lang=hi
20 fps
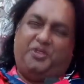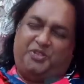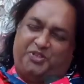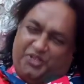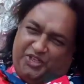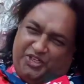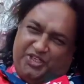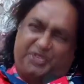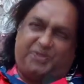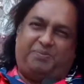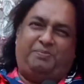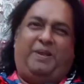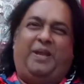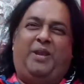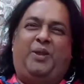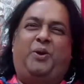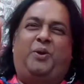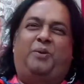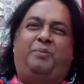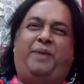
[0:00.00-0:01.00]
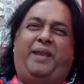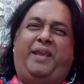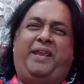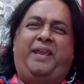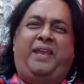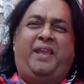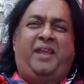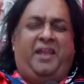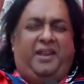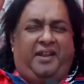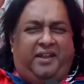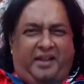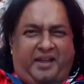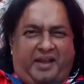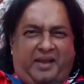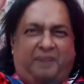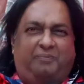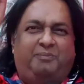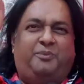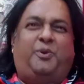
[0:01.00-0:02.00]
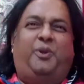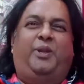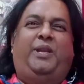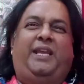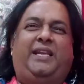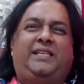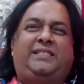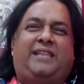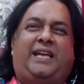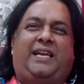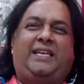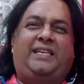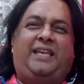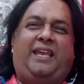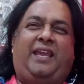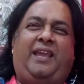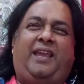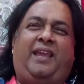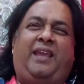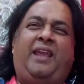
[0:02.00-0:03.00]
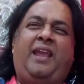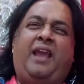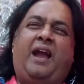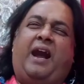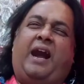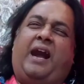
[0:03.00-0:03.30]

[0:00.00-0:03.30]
शीश महलों में ना हमको ले जाइए